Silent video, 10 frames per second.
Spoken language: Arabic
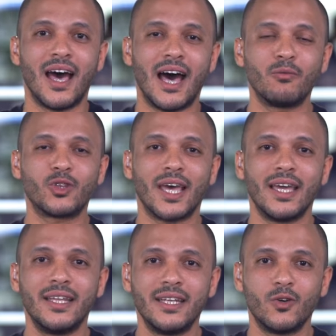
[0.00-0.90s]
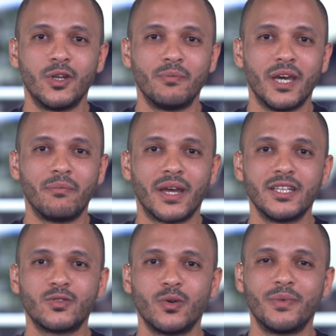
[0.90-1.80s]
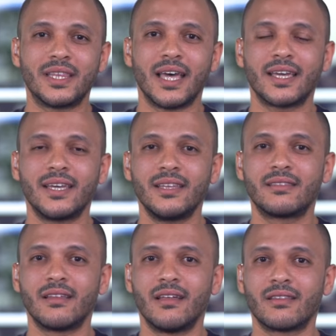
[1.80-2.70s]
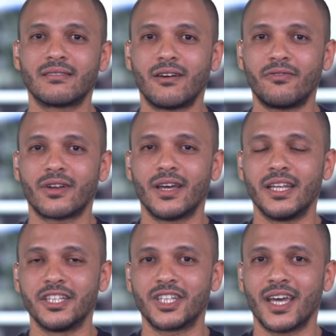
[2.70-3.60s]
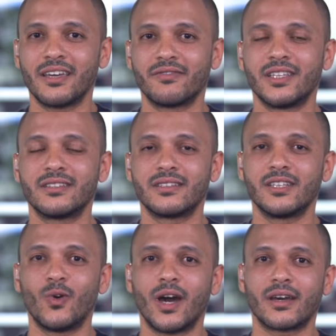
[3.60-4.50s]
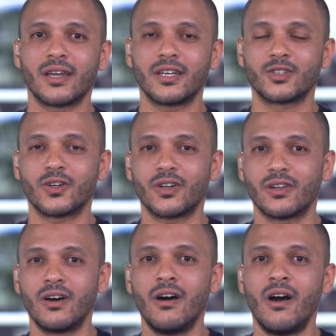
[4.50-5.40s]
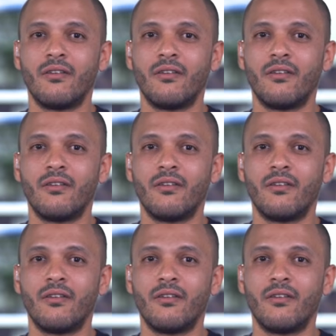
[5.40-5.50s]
المتاهلين لاولمبياد باريس وبالتاكيد الطفره الانشائيه في نادي الصيد واخرها ان شاء الله